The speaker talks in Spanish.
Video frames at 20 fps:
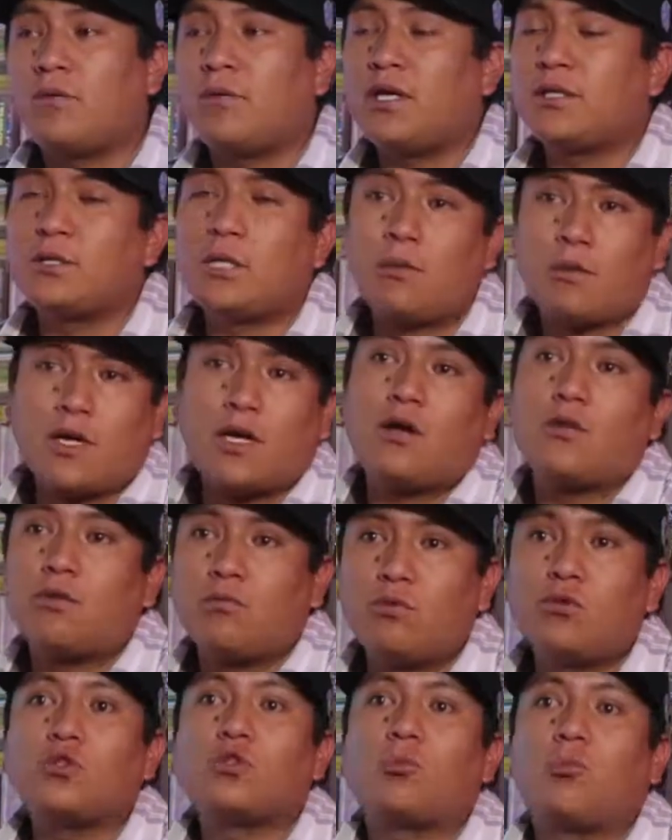había
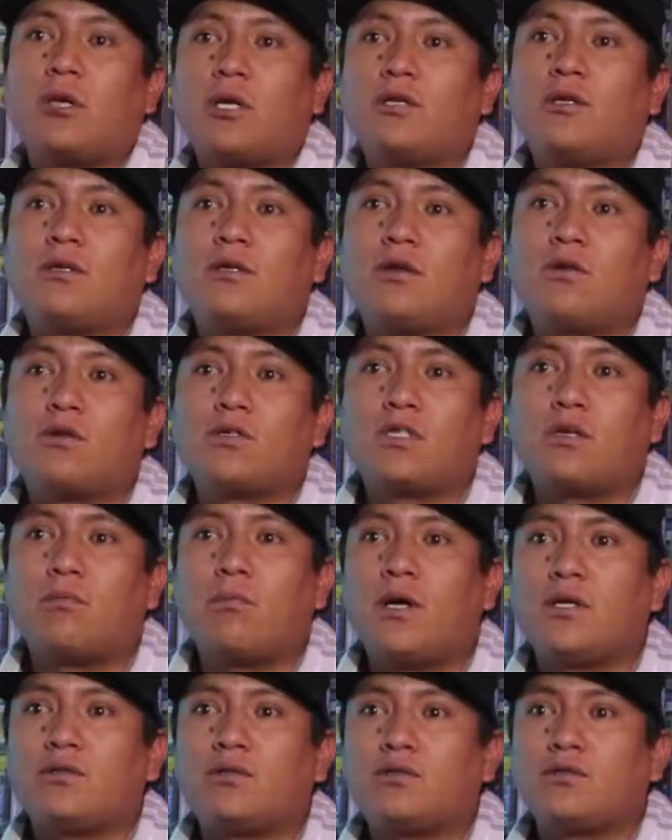trabajado mucho para tener los
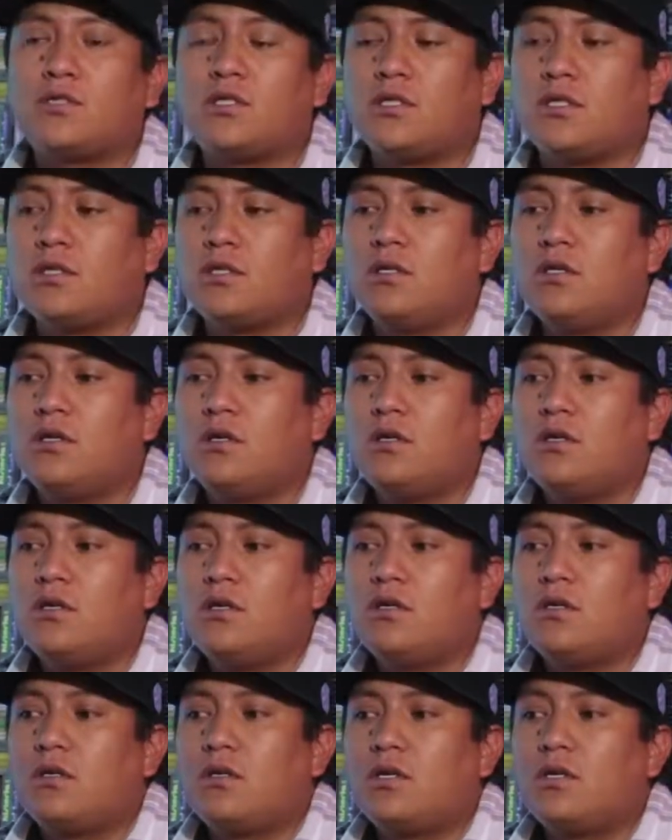zapatos y
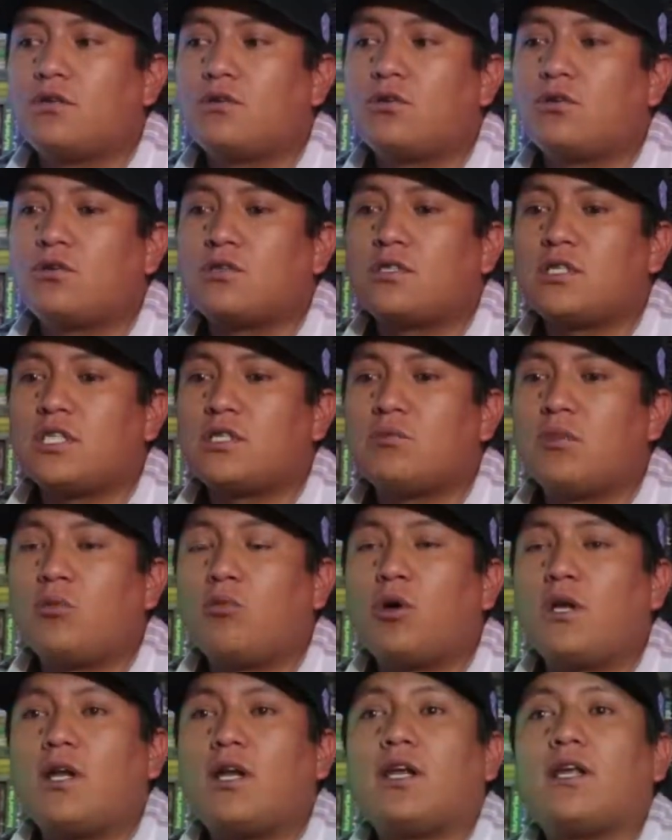entonces mi
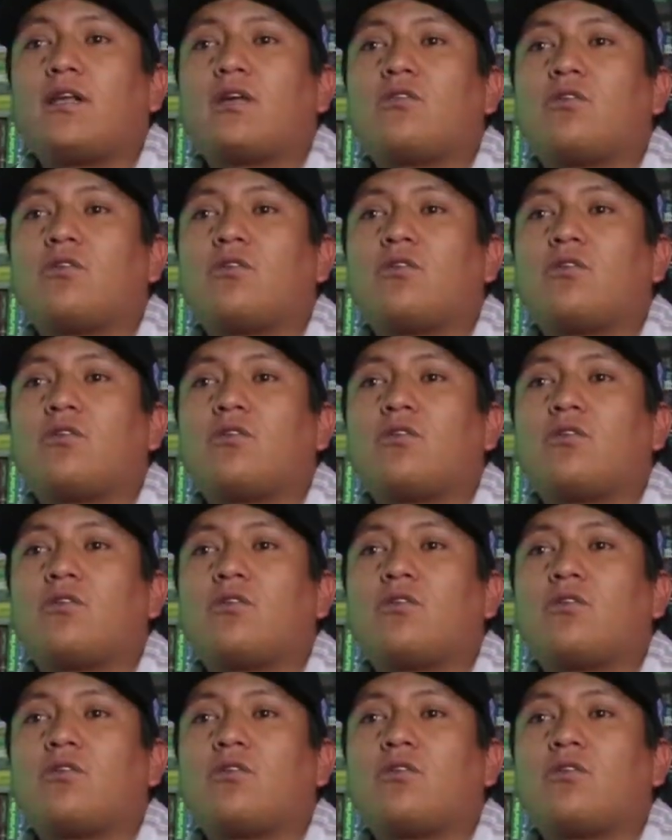abuela le